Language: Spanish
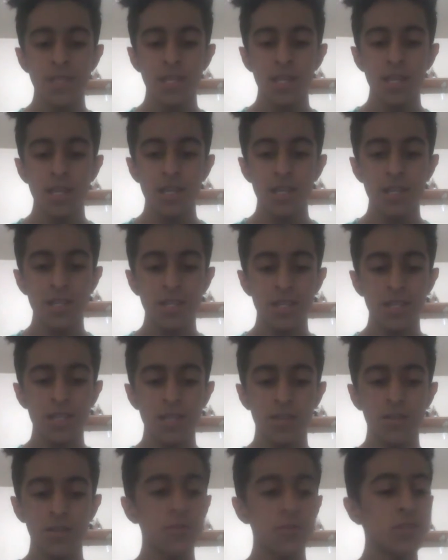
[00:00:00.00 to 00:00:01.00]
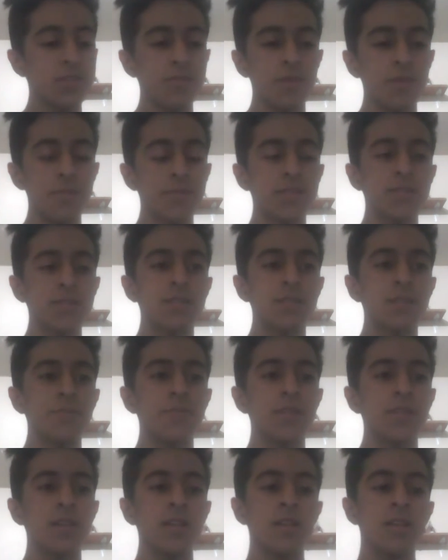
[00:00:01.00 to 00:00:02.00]
y últimamente
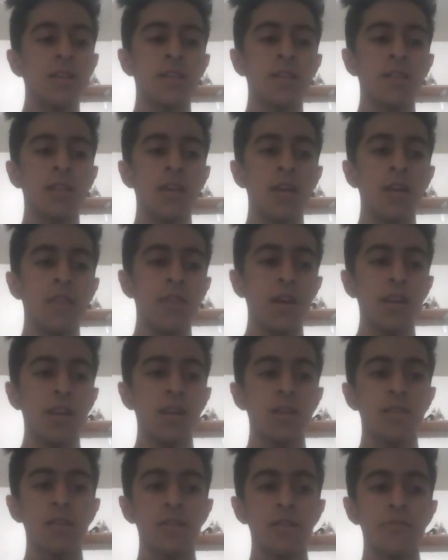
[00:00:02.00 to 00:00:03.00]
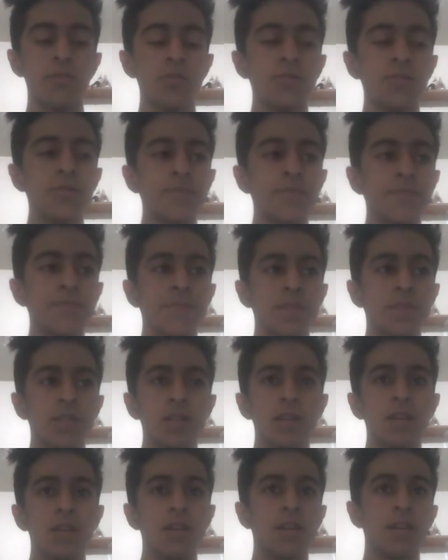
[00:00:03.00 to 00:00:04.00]
también Dallas Review.
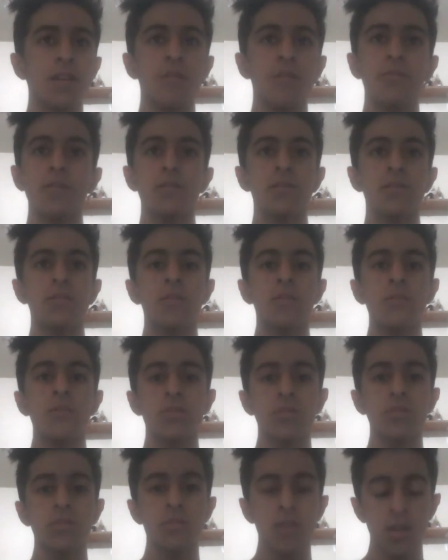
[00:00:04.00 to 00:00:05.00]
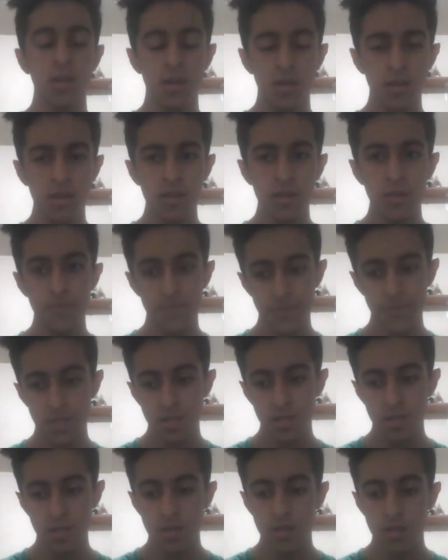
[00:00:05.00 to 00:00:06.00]
Eh, he visitado muchos esos canales.
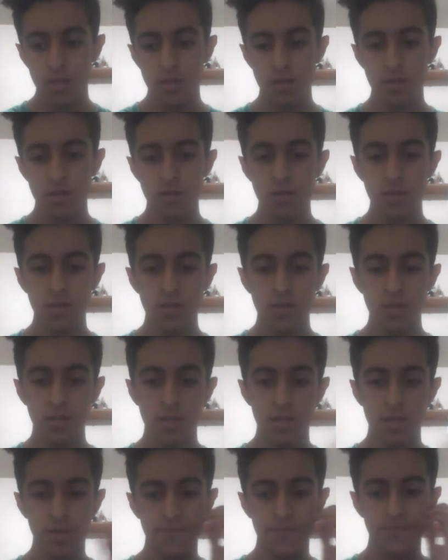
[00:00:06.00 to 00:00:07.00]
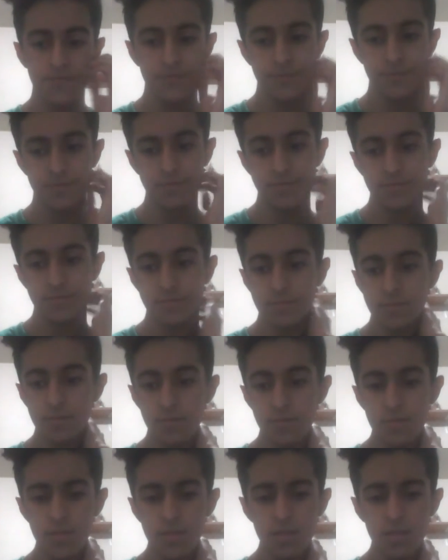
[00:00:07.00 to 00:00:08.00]
Creo que
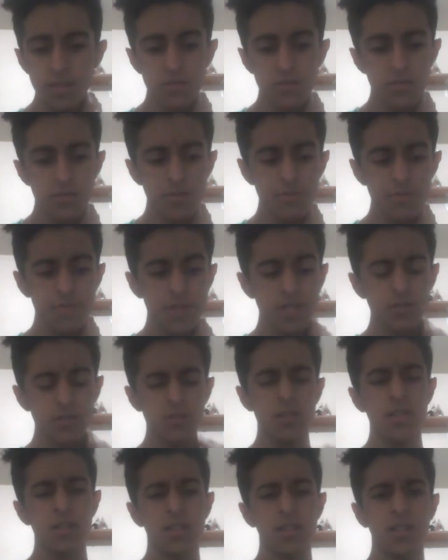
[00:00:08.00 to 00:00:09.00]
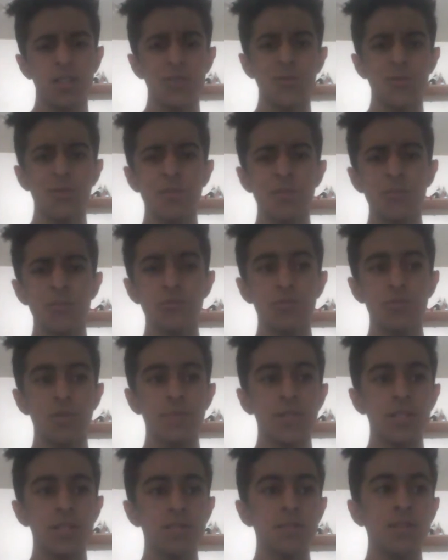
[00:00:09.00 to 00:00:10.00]
son personas que ayudan
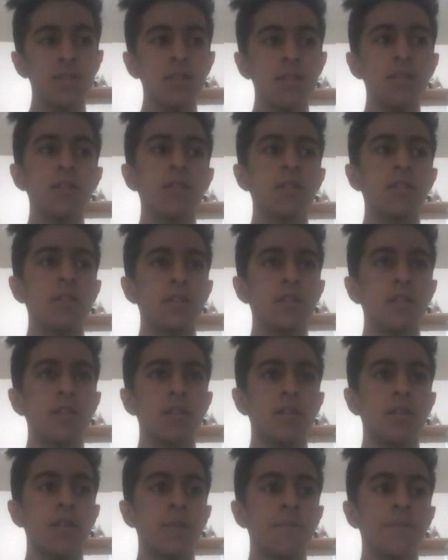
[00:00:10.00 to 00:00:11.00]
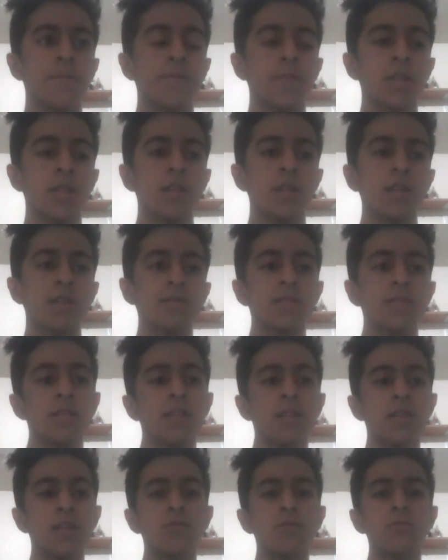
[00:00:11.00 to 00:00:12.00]
mutuamente y te
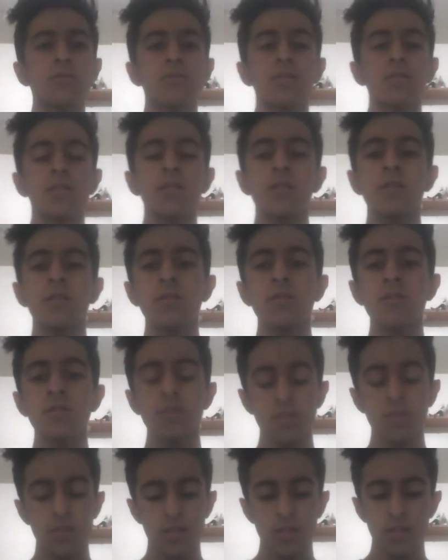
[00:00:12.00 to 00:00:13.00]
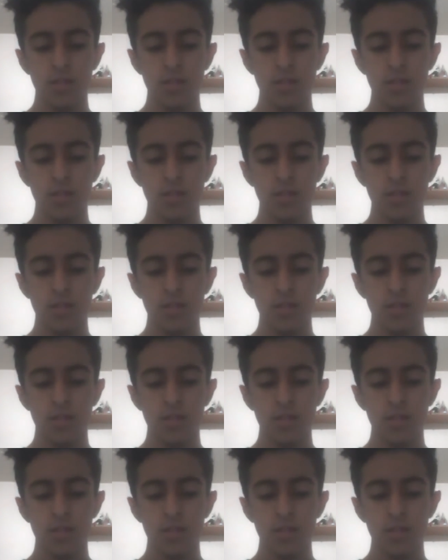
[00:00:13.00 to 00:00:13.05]
dejan consejos y